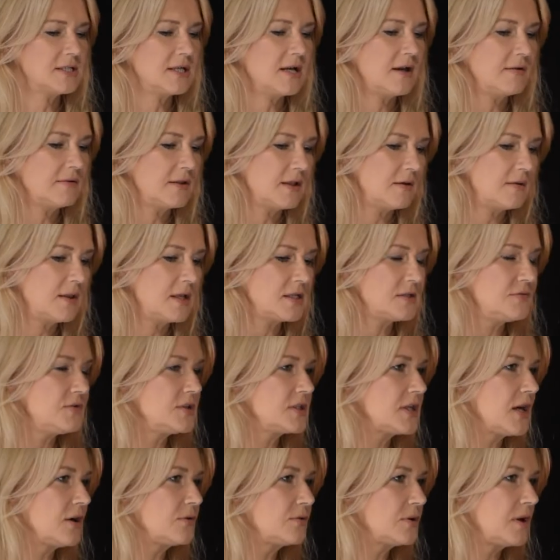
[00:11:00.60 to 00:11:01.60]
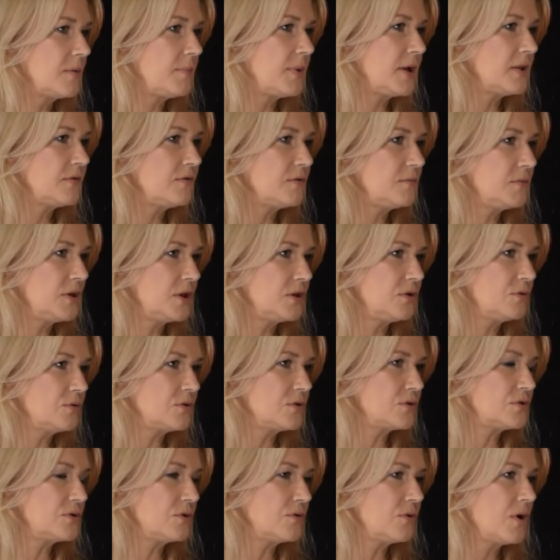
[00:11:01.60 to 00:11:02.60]
a te nazwiska, które Pan wymienił,
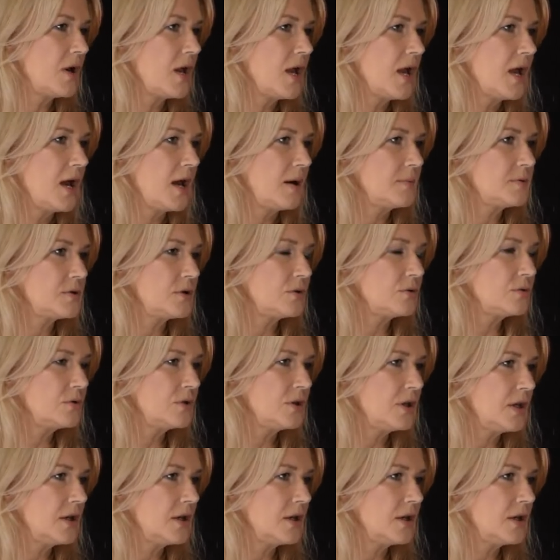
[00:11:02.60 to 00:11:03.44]
to są absolutnie